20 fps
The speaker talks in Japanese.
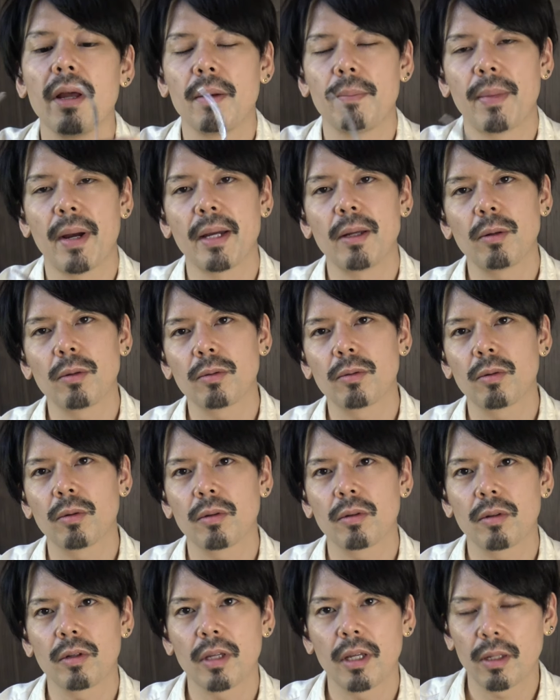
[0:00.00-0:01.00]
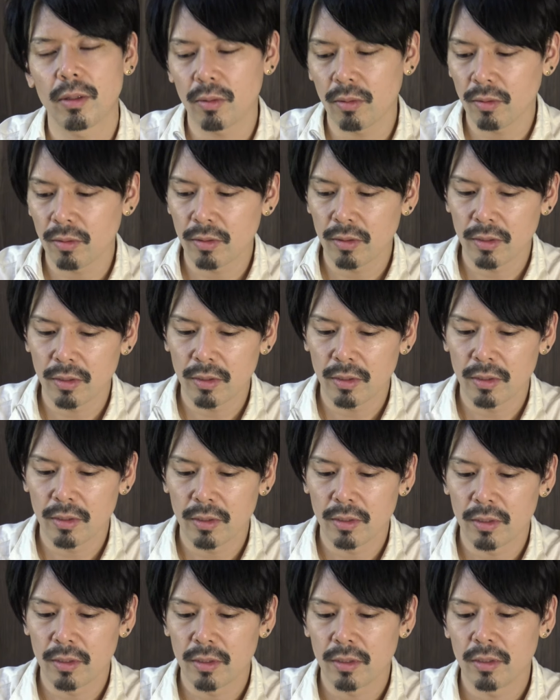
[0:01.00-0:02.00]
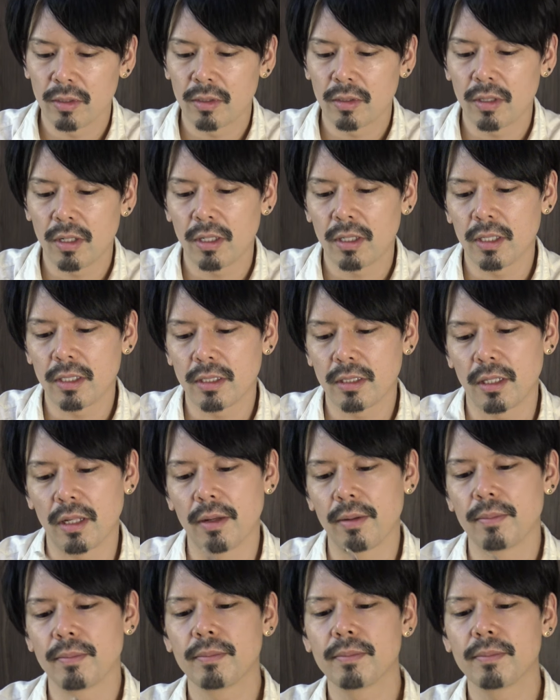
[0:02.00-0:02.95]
パイロット系の、あれですね。